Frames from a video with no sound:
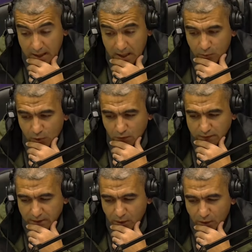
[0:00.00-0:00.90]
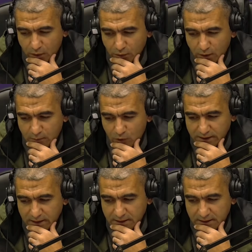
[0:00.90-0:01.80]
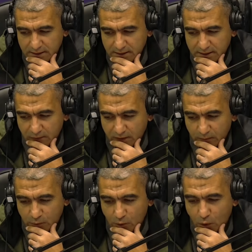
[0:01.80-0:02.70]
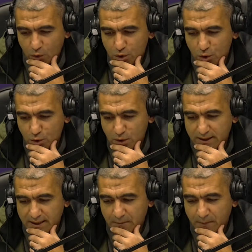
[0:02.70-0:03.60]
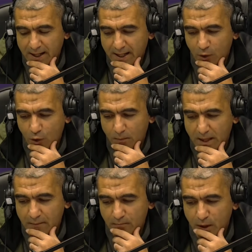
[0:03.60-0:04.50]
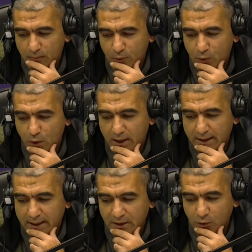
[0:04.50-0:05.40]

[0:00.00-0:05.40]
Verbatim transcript: et pour l'entraîneur de la Mauritanie, il affirme que l'enjeu n'est pas le même pour les